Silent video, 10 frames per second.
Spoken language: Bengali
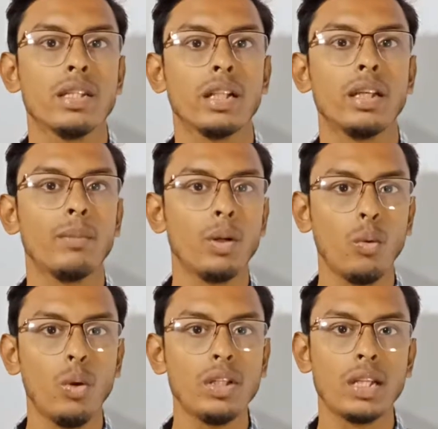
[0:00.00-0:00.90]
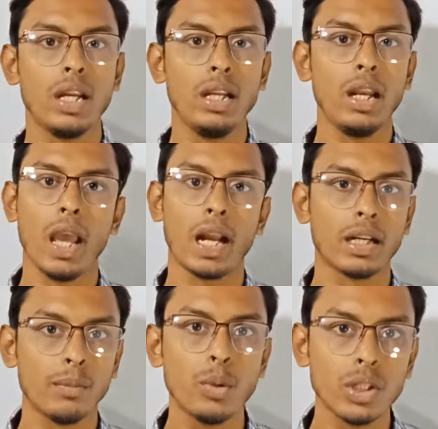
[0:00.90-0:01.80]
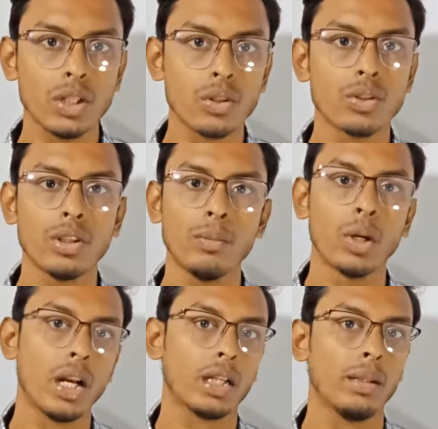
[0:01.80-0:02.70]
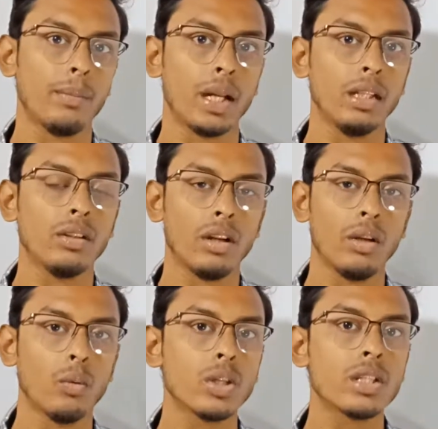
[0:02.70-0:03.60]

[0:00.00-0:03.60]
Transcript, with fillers: যাতে আমরা ওই শ্রেণীর একটা বৈশিষ্ট্য যদি মনে রাখতে পারি তাহলে ওই